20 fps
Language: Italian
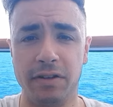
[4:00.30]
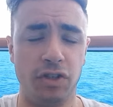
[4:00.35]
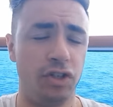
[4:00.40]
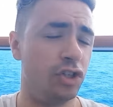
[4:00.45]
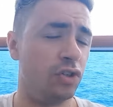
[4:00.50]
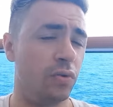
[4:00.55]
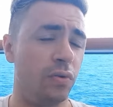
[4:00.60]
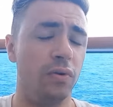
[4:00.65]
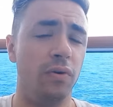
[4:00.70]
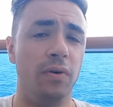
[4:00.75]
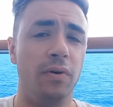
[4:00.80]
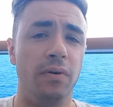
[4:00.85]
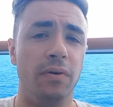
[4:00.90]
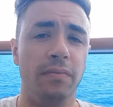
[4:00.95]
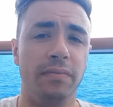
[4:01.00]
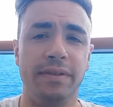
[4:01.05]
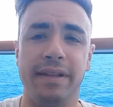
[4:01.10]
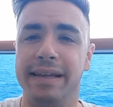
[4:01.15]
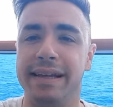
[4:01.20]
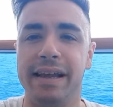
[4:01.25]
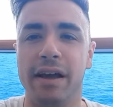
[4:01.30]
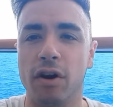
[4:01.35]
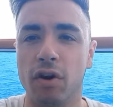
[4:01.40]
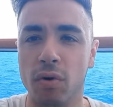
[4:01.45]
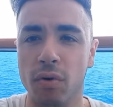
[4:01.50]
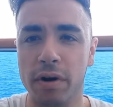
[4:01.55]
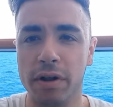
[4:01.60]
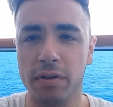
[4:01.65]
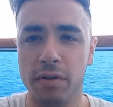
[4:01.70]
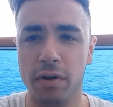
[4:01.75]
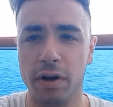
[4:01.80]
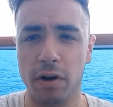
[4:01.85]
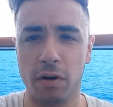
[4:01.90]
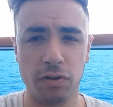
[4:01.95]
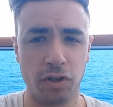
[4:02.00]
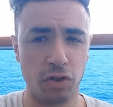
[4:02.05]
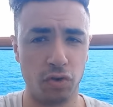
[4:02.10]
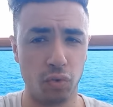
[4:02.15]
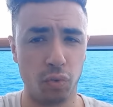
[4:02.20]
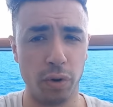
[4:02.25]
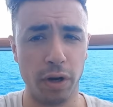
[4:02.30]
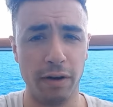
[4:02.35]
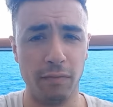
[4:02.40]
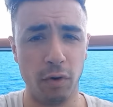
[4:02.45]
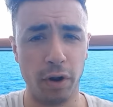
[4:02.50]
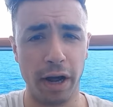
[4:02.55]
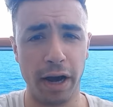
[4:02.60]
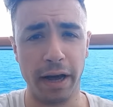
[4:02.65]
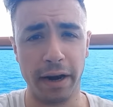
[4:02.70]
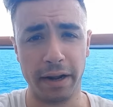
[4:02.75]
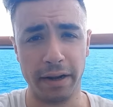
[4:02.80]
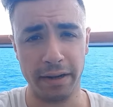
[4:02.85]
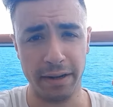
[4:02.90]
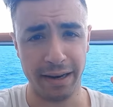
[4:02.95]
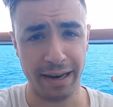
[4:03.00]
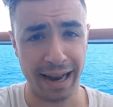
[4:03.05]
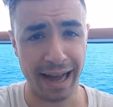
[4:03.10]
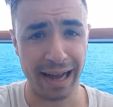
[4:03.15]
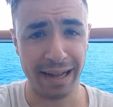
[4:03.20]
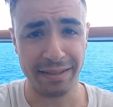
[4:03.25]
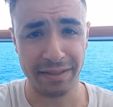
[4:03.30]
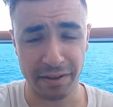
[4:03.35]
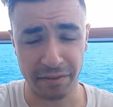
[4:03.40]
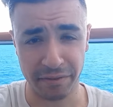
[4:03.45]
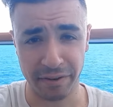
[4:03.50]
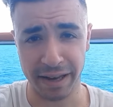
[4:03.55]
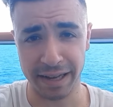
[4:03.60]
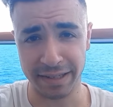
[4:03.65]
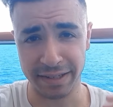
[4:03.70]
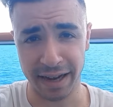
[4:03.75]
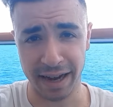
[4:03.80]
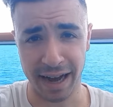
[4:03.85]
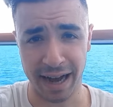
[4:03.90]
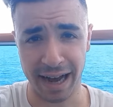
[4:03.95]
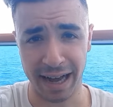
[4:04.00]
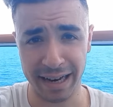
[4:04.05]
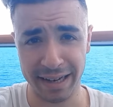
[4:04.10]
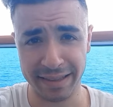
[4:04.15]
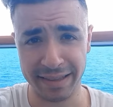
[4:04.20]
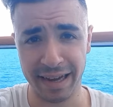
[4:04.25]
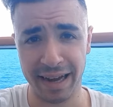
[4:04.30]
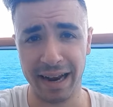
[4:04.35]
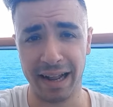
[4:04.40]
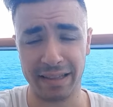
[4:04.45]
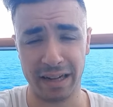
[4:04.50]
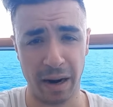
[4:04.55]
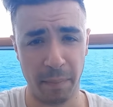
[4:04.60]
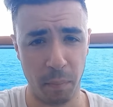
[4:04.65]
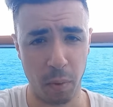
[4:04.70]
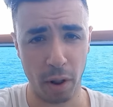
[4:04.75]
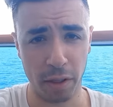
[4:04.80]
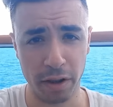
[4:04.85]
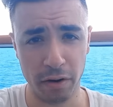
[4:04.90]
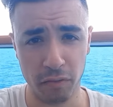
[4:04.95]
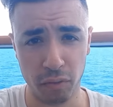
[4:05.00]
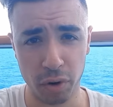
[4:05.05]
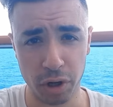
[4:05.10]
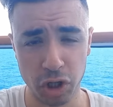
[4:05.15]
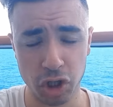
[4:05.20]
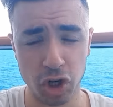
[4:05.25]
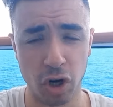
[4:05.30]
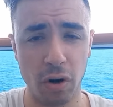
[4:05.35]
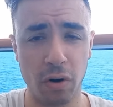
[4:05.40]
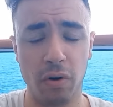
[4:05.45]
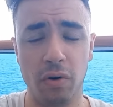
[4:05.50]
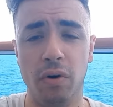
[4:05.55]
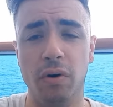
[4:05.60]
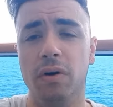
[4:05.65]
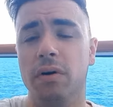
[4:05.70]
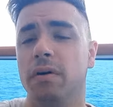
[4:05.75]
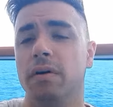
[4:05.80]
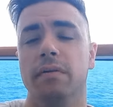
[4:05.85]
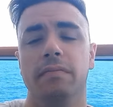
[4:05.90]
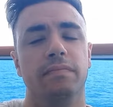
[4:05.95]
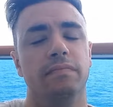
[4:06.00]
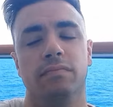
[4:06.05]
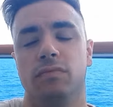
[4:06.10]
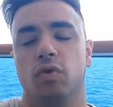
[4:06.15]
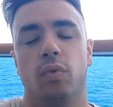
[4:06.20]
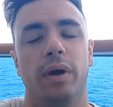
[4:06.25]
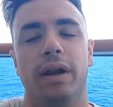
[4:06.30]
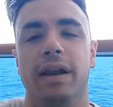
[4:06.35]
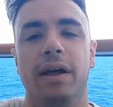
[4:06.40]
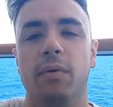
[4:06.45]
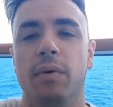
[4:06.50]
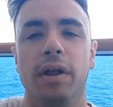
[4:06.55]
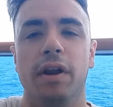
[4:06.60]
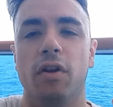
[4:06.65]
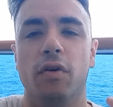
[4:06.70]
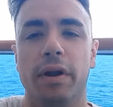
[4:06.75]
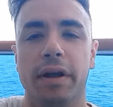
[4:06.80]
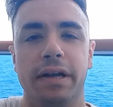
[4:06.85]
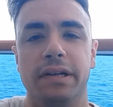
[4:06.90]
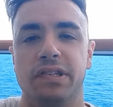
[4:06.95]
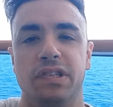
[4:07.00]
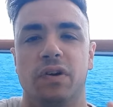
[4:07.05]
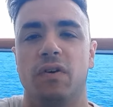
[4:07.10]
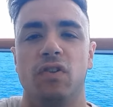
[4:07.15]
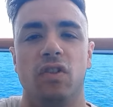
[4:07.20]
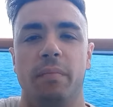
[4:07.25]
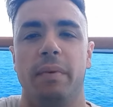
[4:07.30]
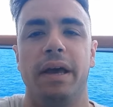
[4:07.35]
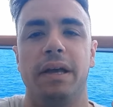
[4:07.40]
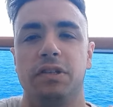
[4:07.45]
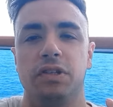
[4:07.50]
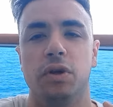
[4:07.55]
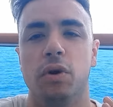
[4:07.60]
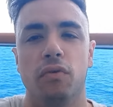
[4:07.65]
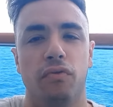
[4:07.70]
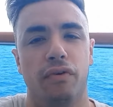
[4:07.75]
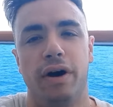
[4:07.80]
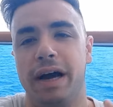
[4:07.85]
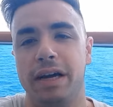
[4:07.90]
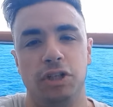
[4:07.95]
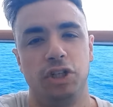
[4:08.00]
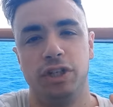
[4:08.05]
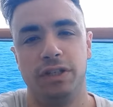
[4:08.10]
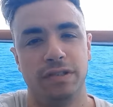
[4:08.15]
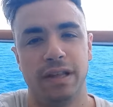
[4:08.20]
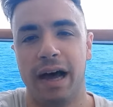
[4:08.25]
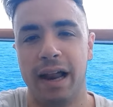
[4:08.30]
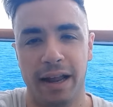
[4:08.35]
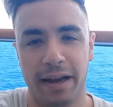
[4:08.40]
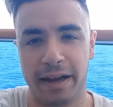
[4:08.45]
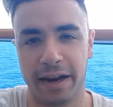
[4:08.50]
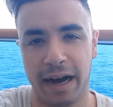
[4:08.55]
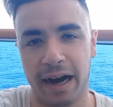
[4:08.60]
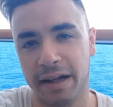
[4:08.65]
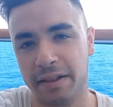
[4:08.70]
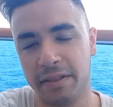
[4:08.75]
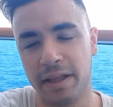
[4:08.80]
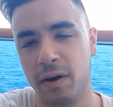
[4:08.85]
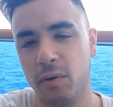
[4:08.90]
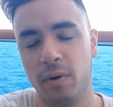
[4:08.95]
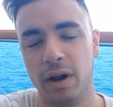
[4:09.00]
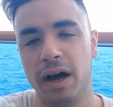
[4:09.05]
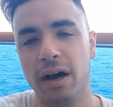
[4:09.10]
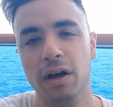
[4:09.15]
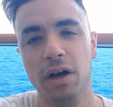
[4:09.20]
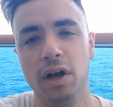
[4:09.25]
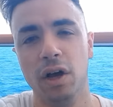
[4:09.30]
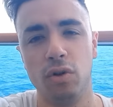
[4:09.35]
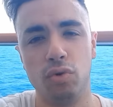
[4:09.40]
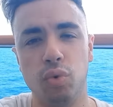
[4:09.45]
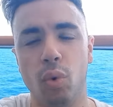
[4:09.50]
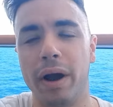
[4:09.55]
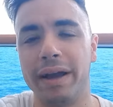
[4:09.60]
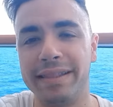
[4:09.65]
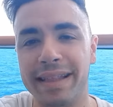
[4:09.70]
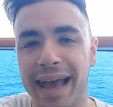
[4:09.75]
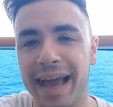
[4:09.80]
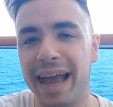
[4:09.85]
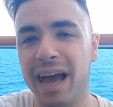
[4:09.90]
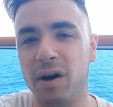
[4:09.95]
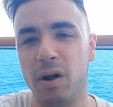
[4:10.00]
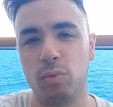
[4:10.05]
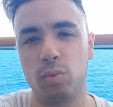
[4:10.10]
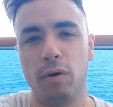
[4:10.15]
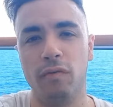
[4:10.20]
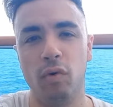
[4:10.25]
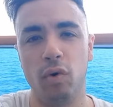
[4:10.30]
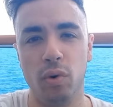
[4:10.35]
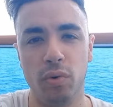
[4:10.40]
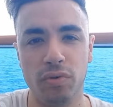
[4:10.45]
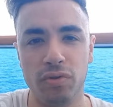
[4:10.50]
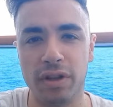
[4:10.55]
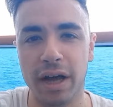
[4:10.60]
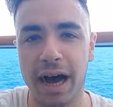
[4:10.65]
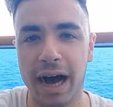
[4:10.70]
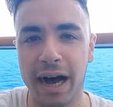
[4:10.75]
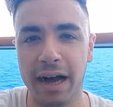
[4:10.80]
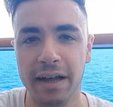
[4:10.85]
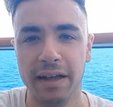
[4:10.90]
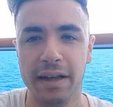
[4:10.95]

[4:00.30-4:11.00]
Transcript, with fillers: ci sono degli errori, e delle cose su cui lavorare. La difesa alta, la trappola del fuorigioco, mm, quello è un errore che secondo me se lo fai ci sta alla grande, è una tua idea, una tua volontà